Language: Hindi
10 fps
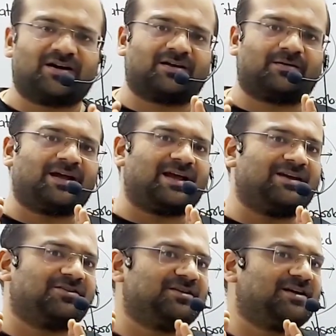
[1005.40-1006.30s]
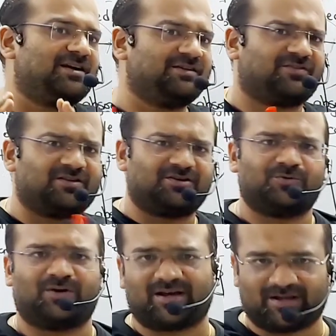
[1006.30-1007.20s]
अगर हमें एनर्जी का डिफरेंस
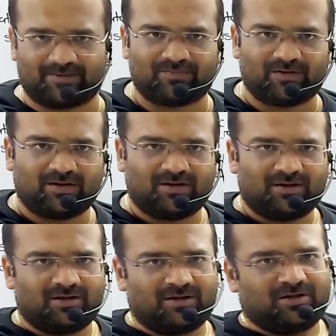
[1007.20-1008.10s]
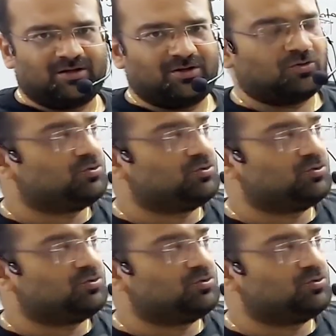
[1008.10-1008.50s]
ढूंढना है तो